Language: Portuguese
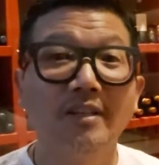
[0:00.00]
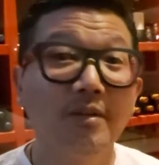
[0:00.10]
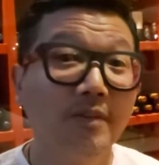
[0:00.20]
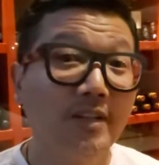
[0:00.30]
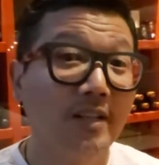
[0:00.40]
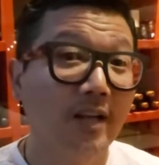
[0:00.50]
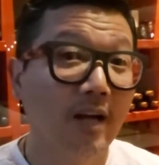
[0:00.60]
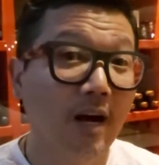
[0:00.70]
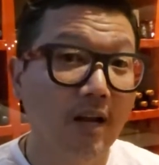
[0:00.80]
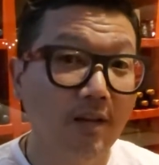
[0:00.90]
Então vai ter
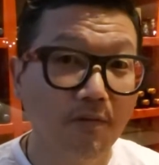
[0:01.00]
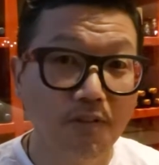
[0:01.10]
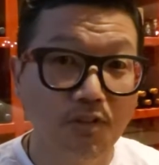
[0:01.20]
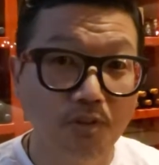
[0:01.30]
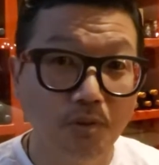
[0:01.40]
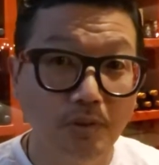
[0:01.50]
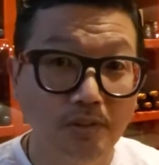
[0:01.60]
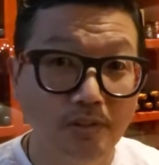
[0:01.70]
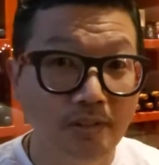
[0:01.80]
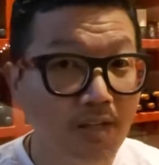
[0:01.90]

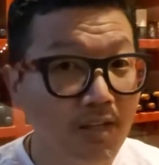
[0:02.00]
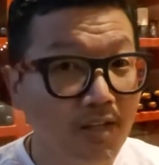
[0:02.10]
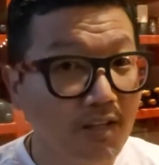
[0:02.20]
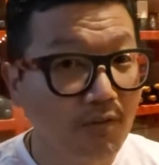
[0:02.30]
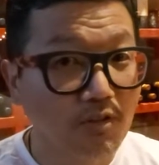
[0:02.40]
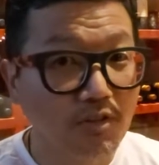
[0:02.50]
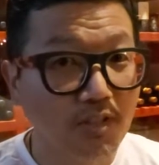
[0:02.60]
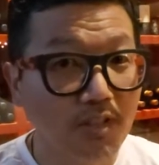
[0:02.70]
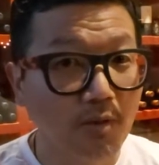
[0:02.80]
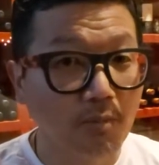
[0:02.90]
investidores que vão
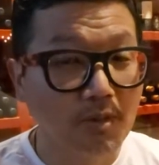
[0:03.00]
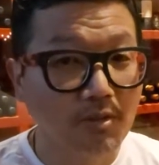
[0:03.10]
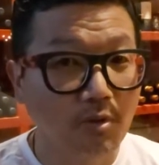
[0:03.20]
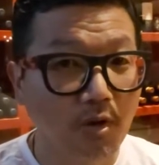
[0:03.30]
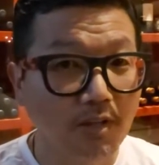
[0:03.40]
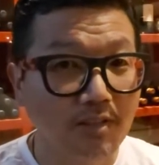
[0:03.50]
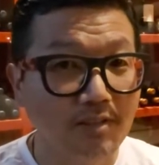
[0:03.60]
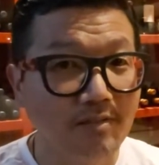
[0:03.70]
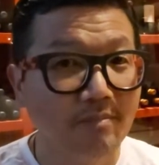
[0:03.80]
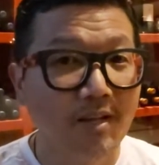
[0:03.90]
adquirir algumas cotas.